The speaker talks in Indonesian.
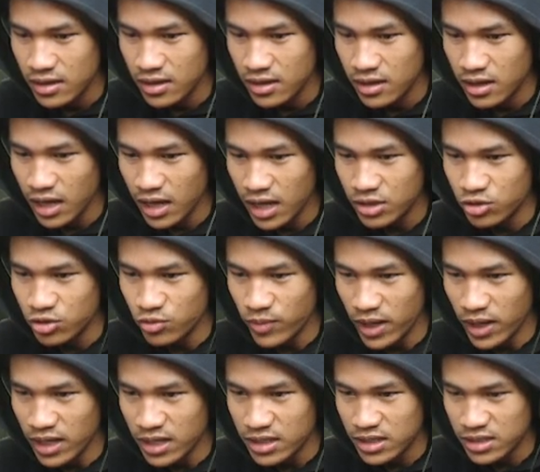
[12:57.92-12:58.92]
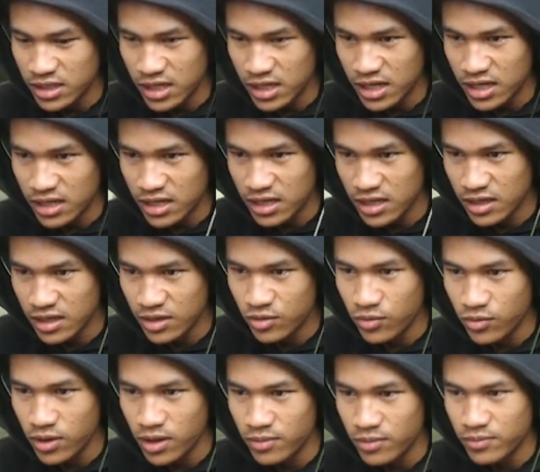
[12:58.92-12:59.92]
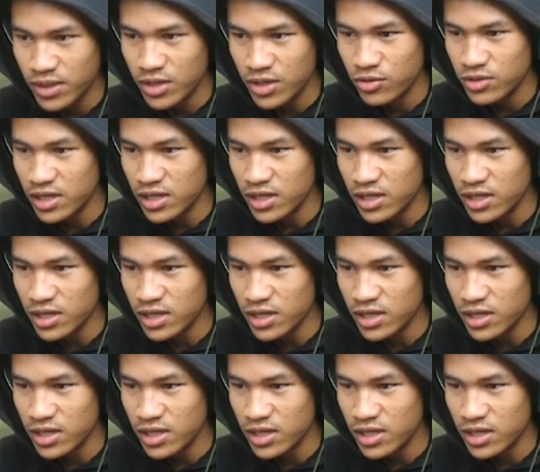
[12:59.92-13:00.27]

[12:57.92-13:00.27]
Aduh malah ini lagi Gua bingung nih